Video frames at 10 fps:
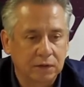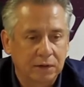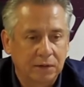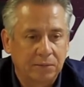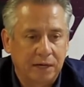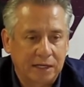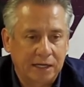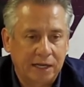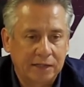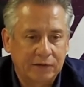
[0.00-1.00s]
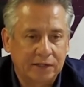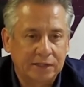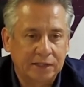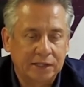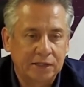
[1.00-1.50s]
para que la gente va
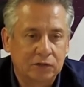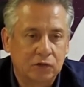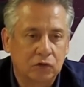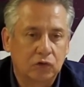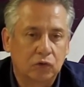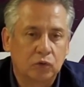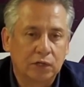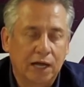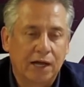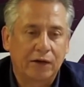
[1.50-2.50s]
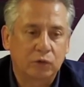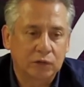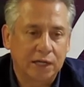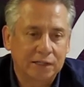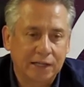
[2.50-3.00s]
teniendo una, una
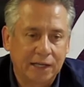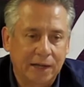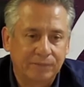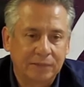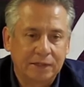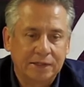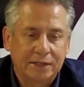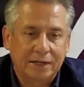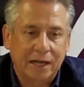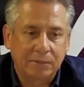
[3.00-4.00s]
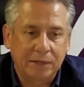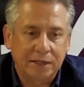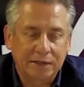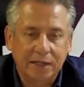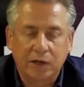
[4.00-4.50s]
idea
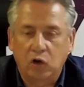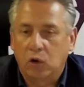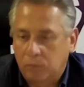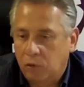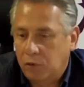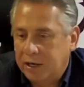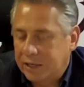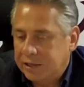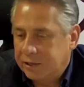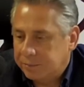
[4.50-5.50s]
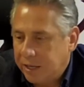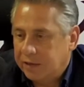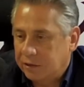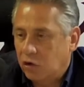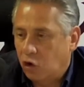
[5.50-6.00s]
realmente de cómo elegir bien,
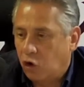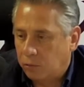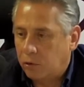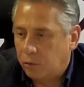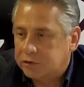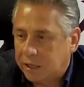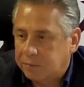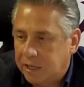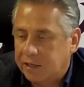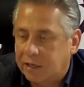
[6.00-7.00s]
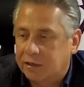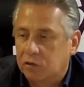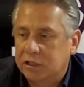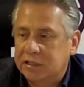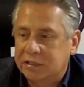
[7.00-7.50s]
cómo votar bien, que creo que
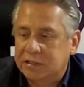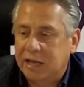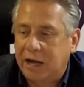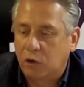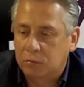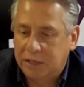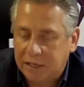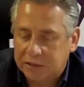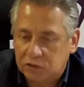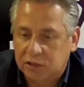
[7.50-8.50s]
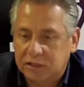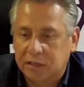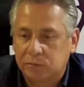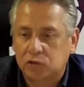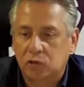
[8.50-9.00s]
esa es la obligación que
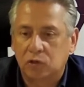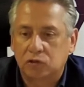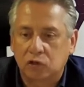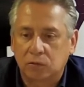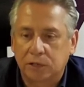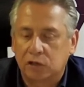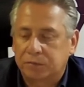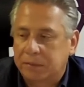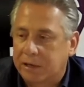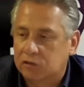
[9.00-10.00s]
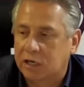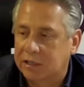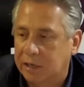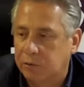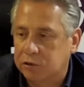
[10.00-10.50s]
tenemos todos los colombianos. Primero, salir a
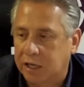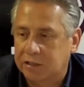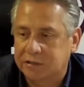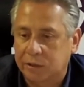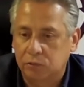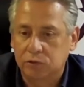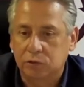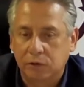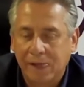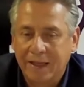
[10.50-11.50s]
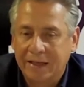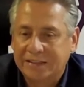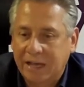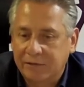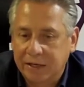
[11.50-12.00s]
votar y segundo,
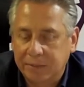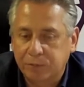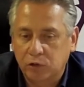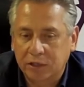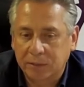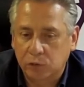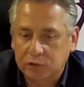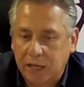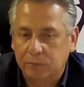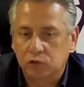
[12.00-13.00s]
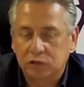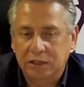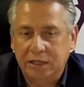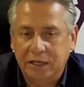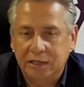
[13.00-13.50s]
saber por quién votamos.
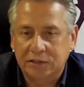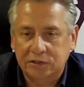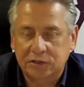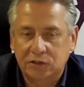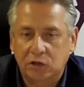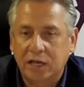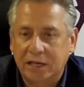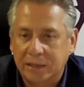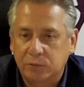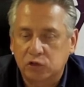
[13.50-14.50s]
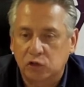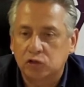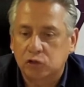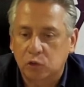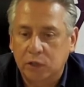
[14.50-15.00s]
Y es lo que queremos
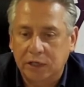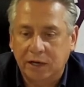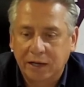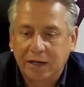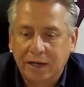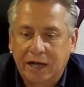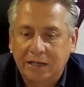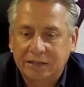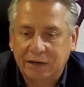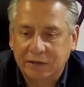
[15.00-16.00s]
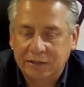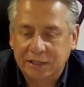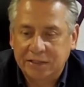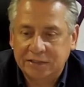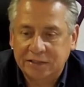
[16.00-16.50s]
construir a través de
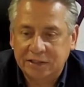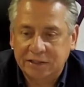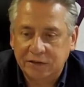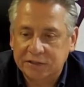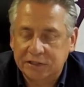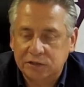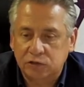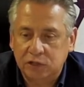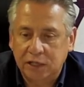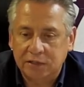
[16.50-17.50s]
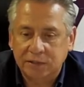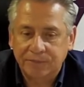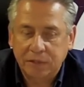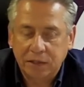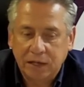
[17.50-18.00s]
estas entrevistas, que ustedes
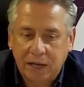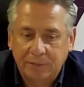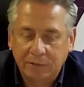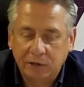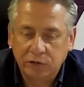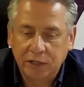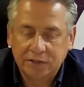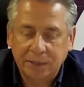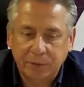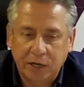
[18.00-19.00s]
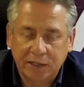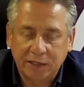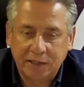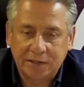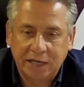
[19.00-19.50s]
amable audiencia puedan
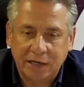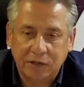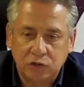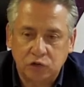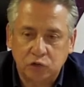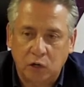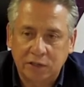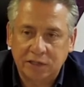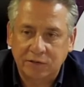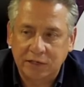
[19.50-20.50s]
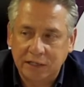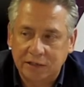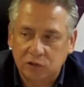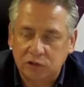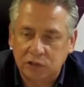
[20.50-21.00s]
analizar sus hojas de vida,
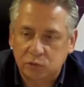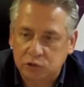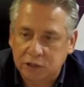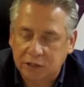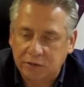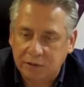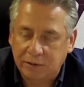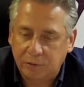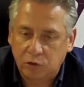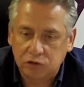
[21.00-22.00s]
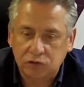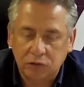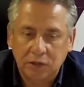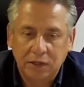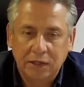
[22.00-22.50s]
los escuchen de viva voz
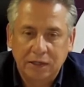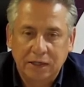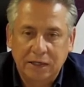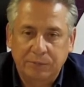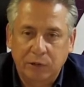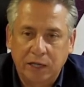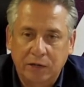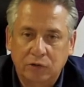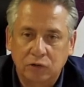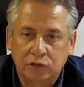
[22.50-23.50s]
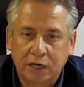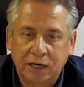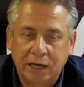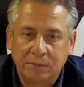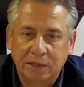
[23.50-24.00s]
y puedan conocer
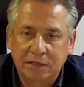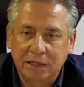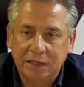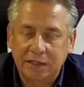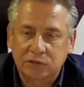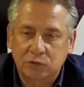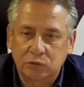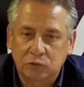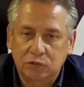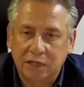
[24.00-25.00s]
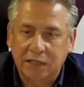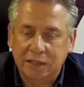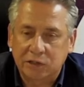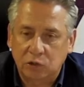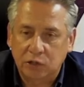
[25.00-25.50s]
realmente de su
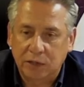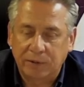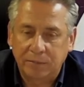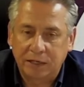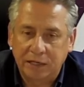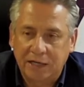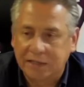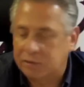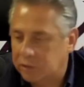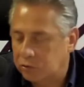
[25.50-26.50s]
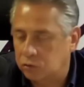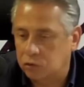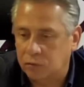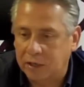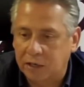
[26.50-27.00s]
trayectoria familiar. Ya con el doctor
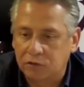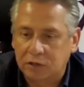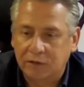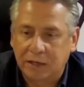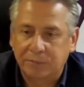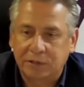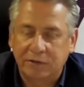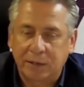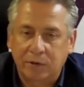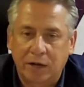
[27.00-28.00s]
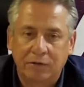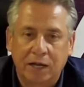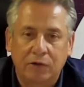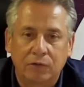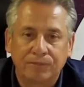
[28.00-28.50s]
Juan Carlos Rivera pues habíamos
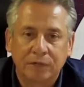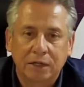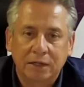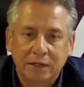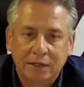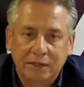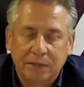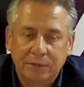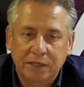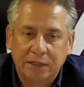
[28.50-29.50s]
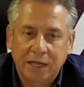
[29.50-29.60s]
hablado también ya